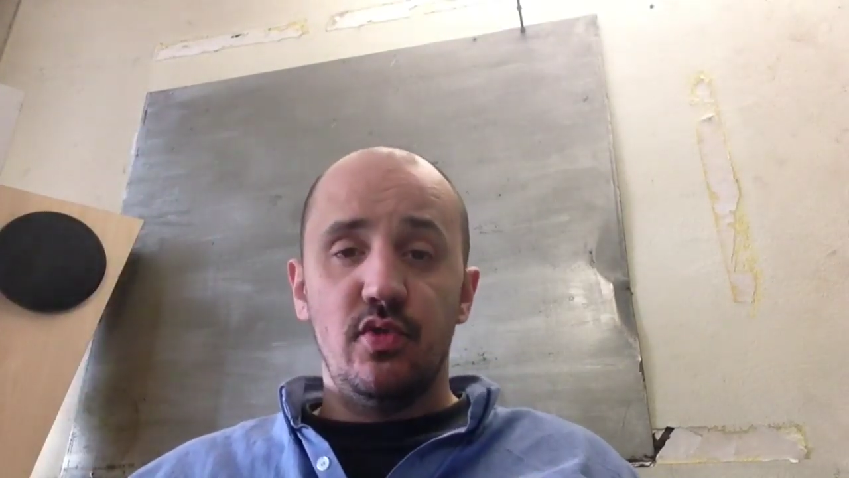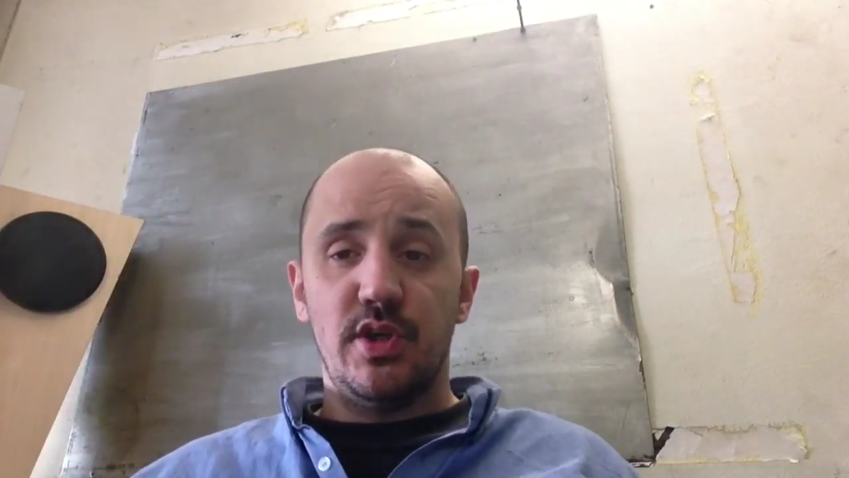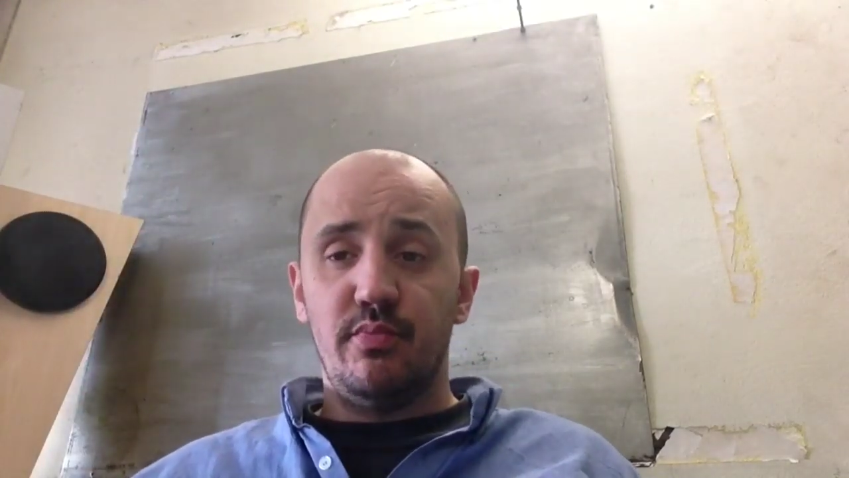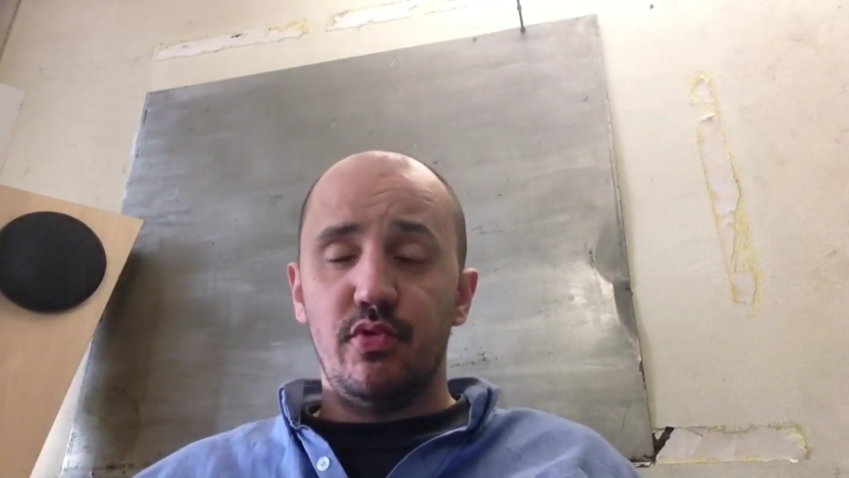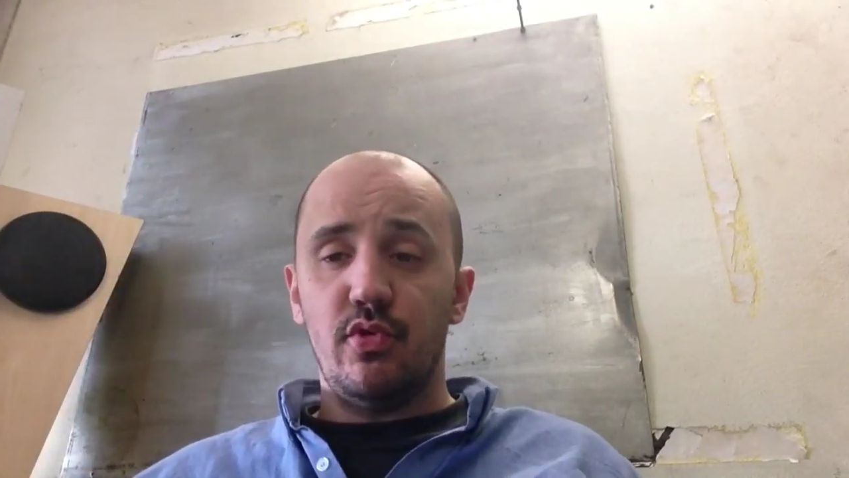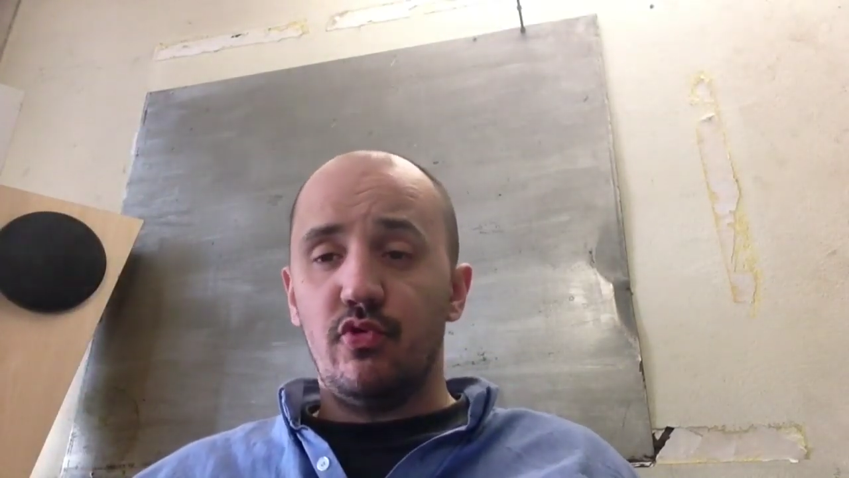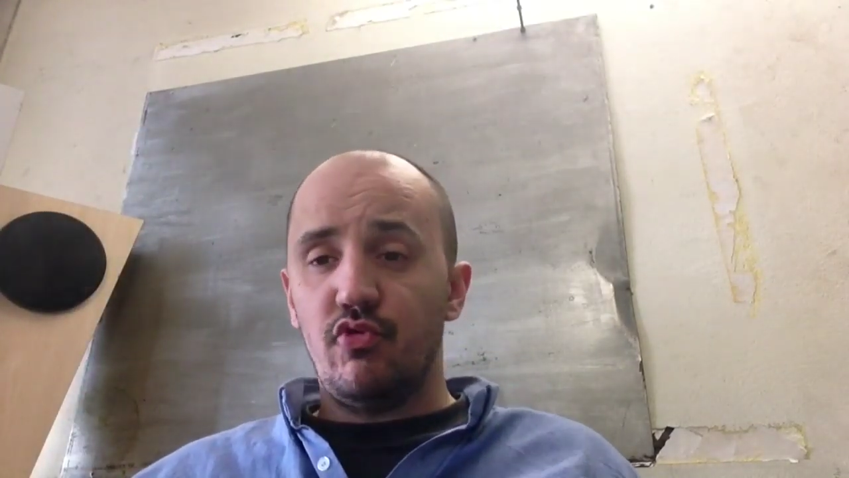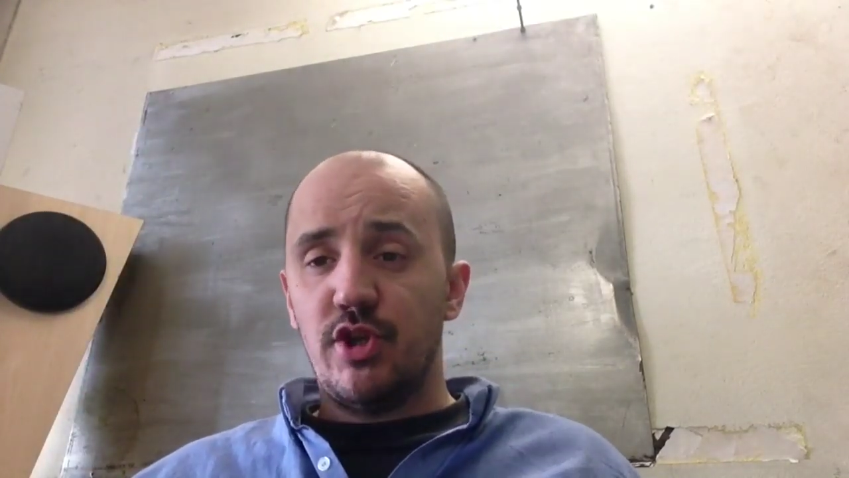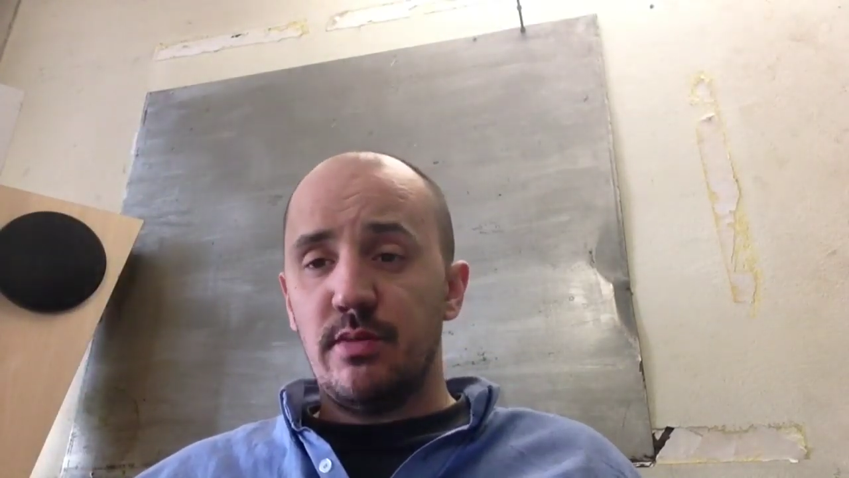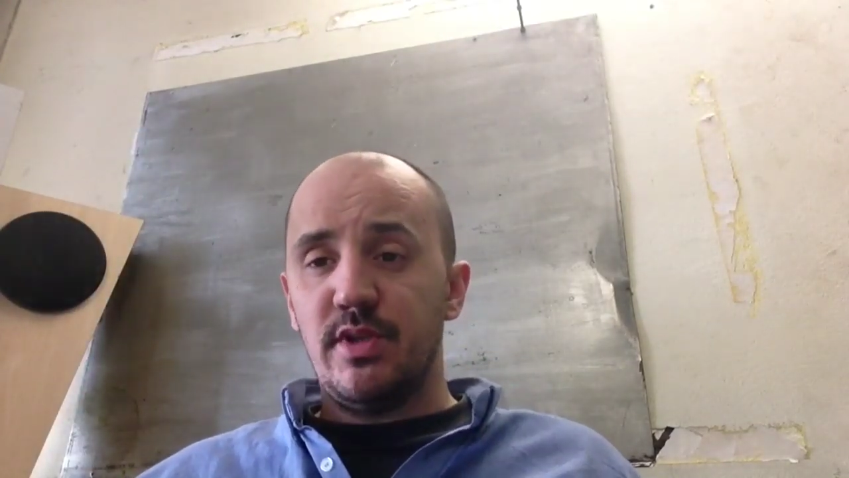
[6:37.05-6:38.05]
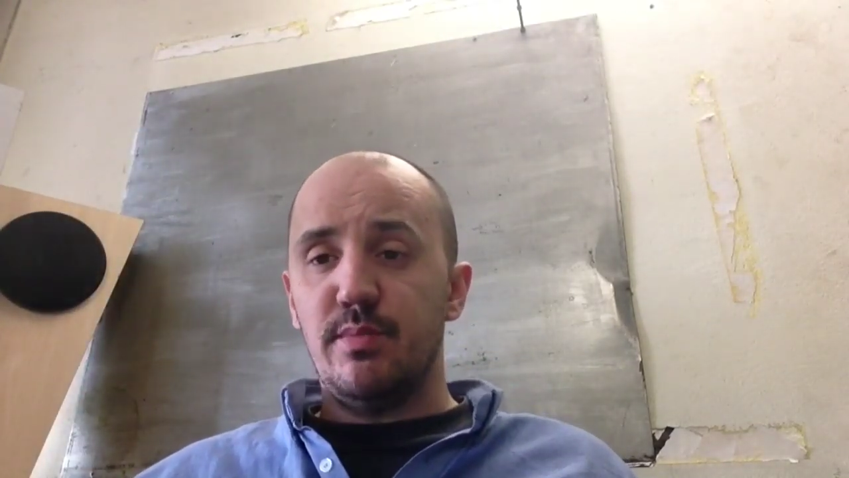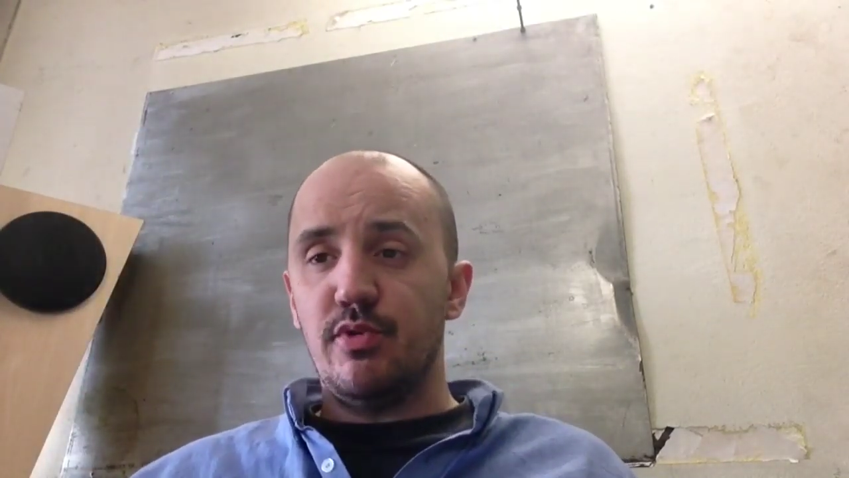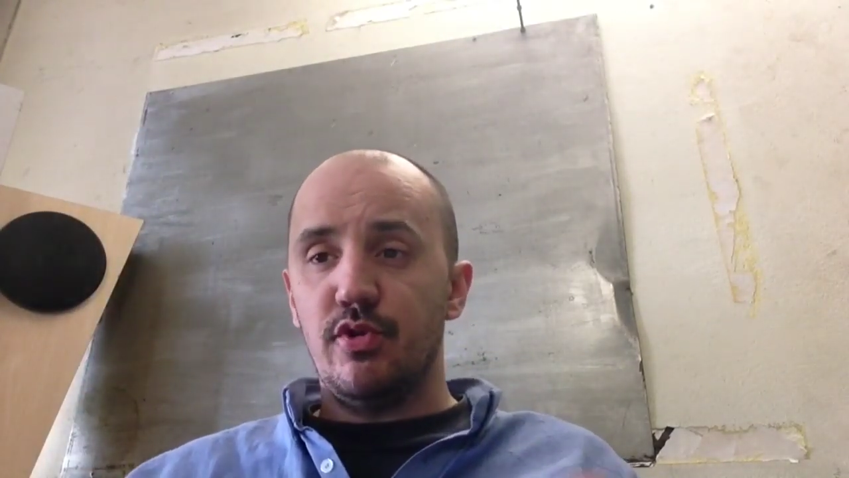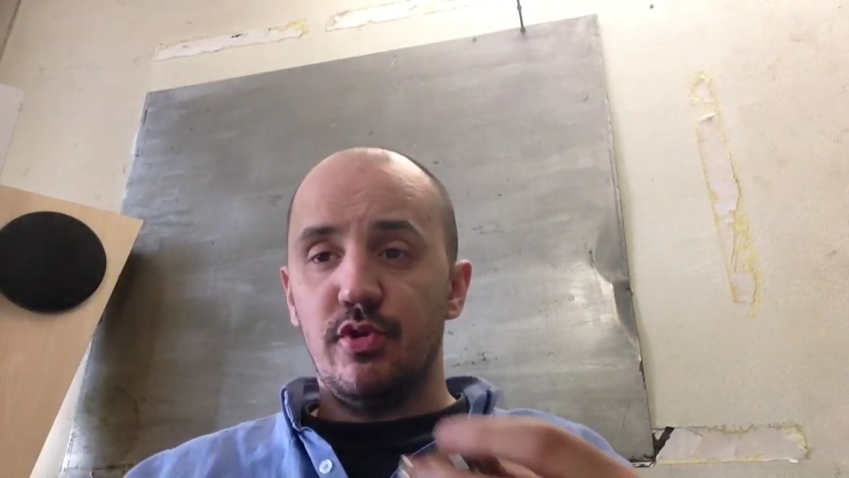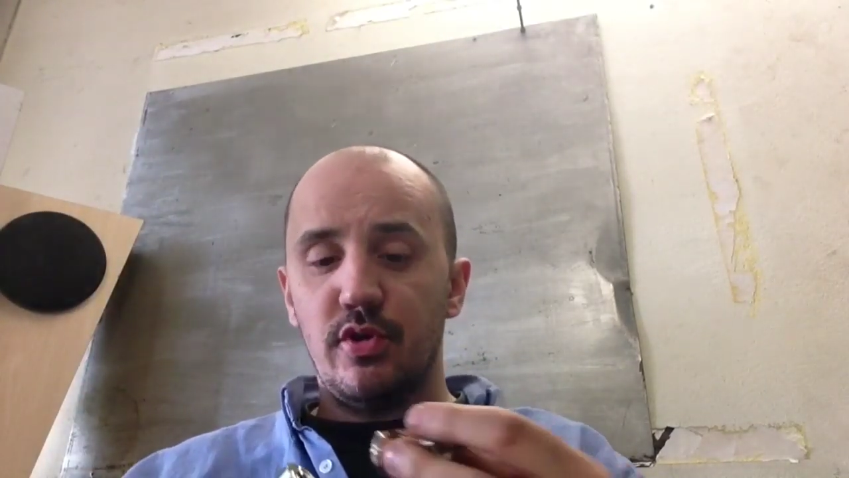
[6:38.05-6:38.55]
j'ai pu retoucher un petit
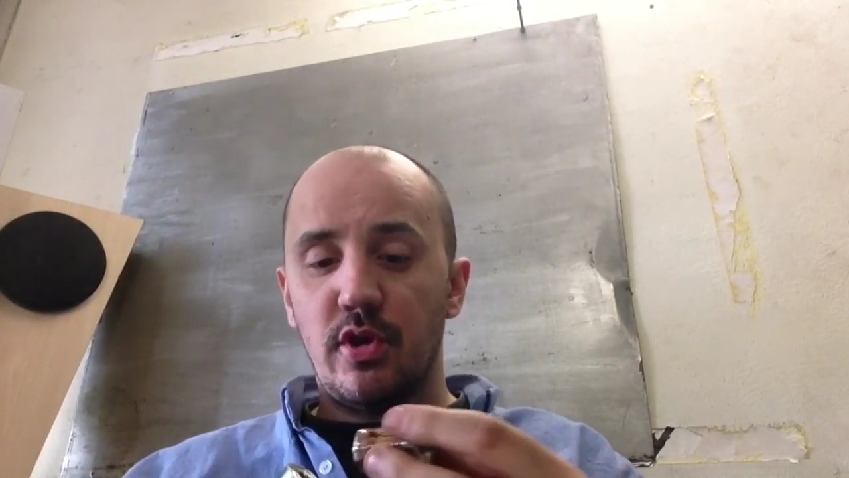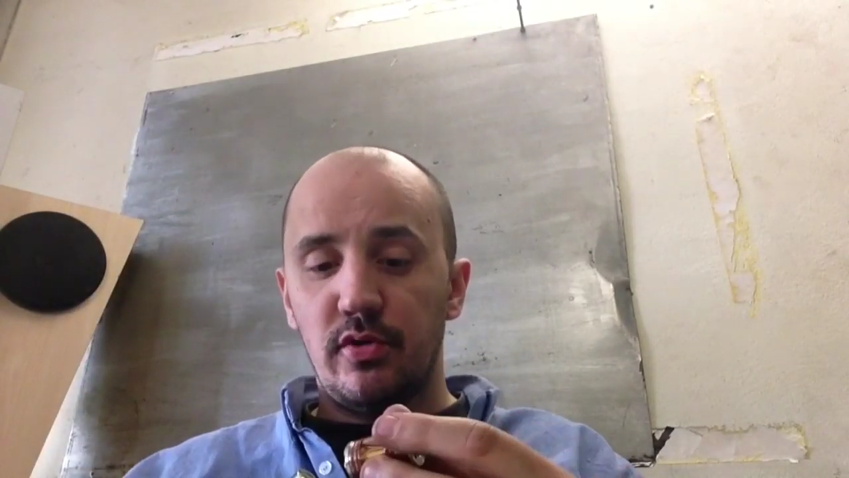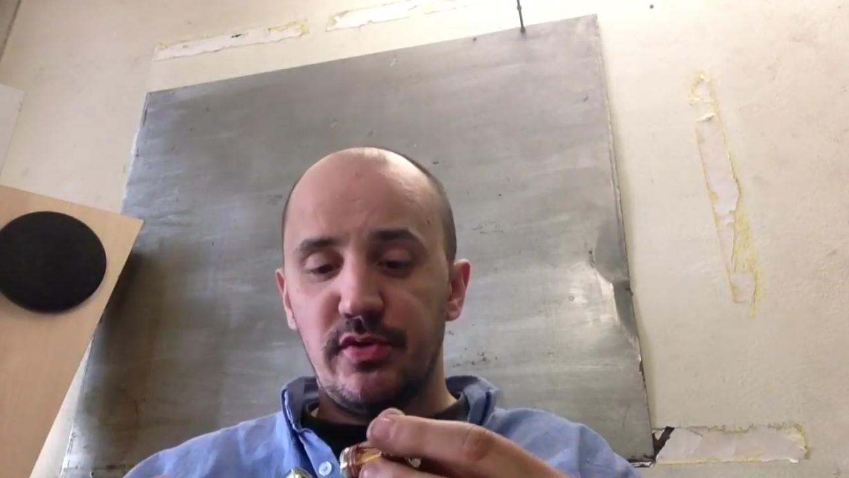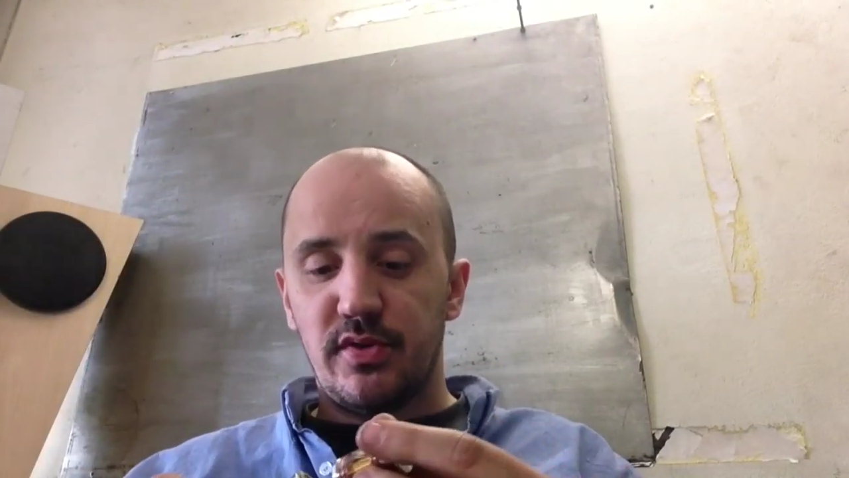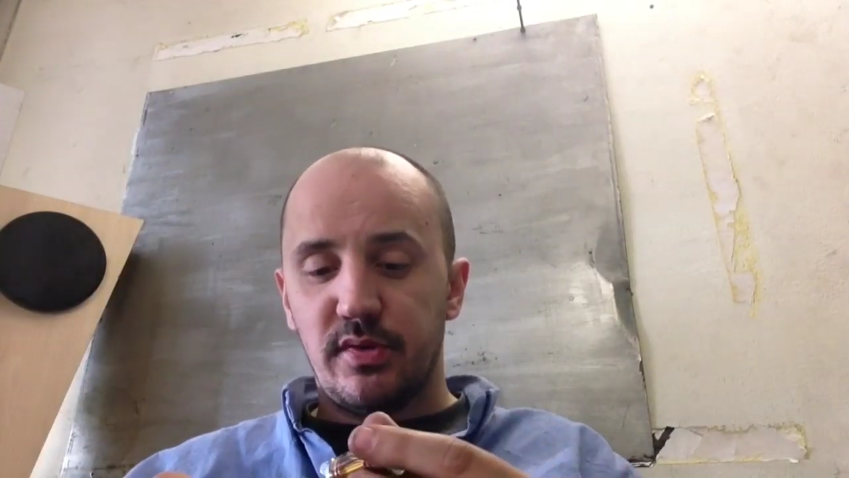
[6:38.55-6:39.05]
peu de Grants.